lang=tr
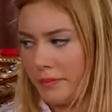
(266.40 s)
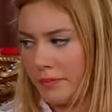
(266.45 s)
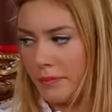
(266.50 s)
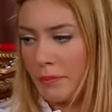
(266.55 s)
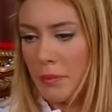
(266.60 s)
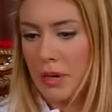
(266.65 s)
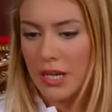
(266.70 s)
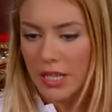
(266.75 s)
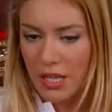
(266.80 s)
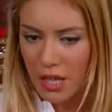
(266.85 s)

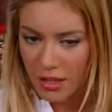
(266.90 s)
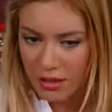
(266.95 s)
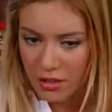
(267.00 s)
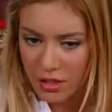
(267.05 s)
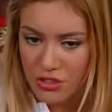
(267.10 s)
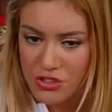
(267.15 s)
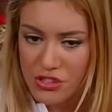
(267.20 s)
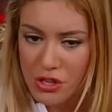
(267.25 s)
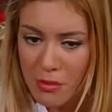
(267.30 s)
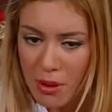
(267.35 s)
Bakın
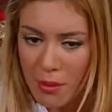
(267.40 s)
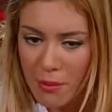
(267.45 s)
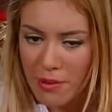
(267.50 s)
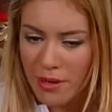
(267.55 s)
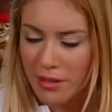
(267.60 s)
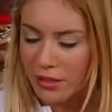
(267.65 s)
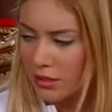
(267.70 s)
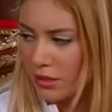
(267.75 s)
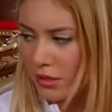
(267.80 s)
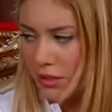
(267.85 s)
anlatacağım
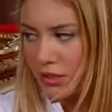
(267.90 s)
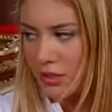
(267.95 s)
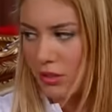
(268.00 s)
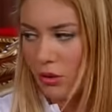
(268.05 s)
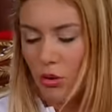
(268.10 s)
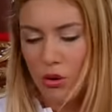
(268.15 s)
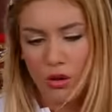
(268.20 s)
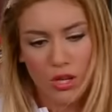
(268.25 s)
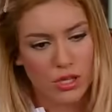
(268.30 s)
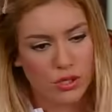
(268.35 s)
ama
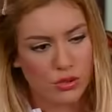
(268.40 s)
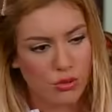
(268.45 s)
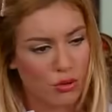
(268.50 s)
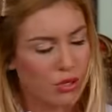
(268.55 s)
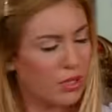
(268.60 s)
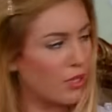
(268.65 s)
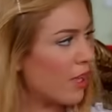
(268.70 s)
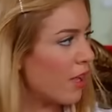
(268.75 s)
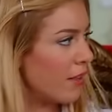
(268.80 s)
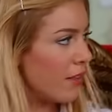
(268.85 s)
öyle
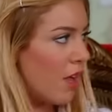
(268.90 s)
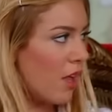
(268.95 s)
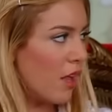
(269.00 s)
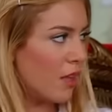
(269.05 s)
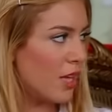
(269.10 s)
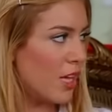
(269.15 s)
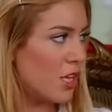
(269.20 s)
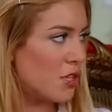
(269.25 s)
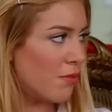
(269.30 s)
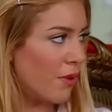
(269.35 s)
sonradan dalga
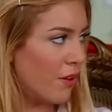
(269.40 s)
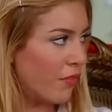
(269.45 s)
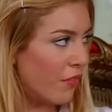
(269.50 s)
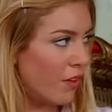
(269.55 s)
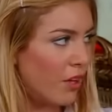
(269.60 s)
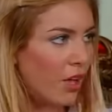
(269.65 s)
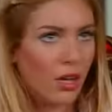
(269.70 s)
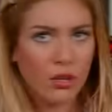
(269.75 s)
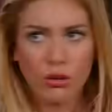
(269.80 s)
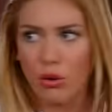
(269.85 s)
geçmek
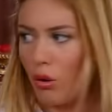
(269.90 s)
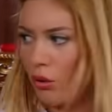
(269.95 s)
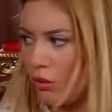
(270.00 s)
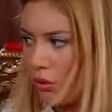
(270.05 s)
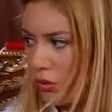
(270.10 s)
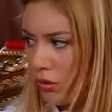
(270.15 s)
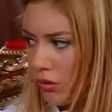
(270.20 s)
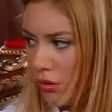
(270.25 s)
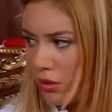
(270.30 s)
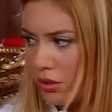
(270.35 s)
falan yok.
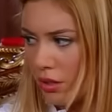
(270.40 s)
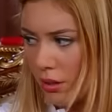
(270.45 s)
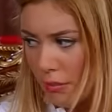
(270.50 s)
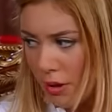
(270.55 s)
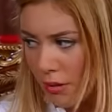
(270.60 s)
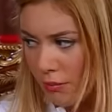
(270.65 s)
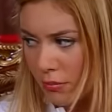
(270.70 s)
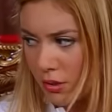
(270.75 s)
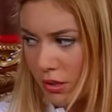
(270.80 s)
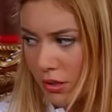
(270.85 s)

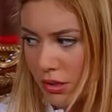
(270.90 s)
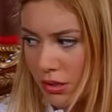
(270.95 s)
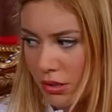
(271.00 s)
Tamam mı?